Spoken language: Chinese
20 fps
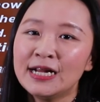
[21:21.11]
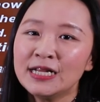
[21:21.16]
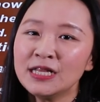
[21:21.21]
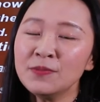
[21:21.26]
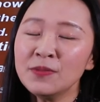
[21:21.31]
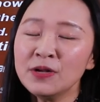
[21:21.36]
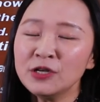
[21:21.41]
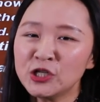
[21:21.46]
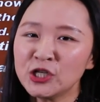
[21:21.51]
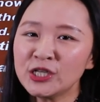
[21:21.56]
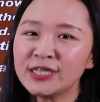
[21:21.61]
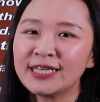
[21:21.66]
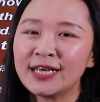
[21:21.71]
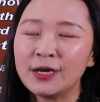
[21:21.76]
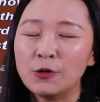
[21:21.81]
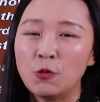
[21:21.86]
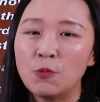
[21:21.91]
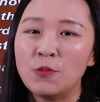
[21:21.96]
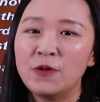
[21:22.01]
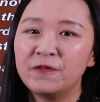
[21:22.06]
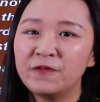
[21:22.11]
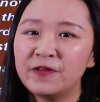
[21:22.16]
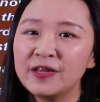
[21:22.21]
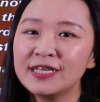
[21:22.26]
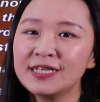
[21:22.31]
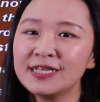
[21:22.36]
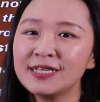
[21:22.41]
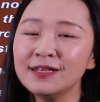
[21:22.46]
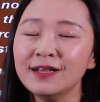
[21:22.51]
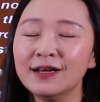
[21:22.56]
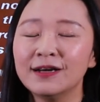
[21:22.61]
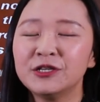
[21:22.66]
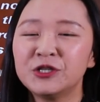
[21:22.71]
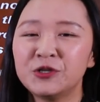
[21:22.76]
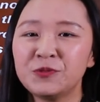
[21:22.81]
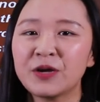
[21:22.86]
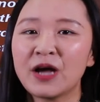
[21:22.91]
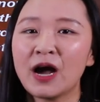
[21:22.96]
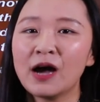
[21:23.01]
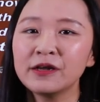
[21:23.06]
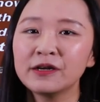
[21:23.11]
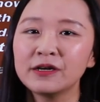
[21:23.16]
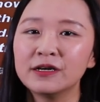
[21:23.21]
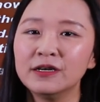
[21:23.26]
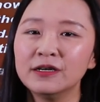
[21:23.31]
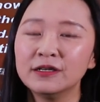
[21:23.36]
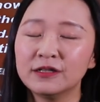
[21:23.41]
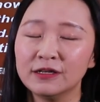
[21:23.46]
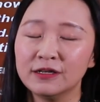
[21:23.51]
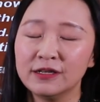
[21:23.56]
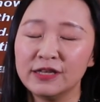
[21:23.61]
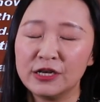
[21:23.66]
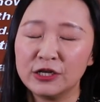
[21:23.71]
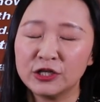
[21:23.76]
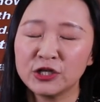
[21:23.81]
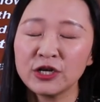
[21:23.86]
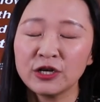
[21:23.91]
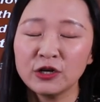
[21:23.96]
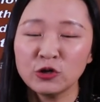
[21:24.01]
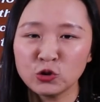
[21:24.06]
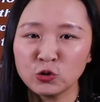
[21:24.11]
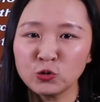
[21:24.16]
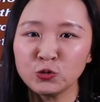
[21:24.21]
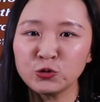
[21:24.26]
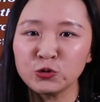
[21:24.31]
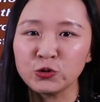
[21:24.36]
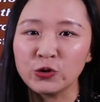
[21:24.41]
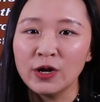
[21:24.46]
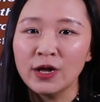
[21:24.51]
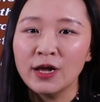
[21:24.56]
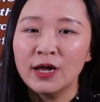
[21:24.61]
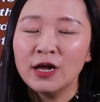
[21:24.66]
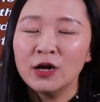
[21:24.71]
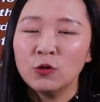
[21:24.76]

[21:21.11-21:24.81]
那么之前我们分析了 Jimmy Carter 的以这个数据，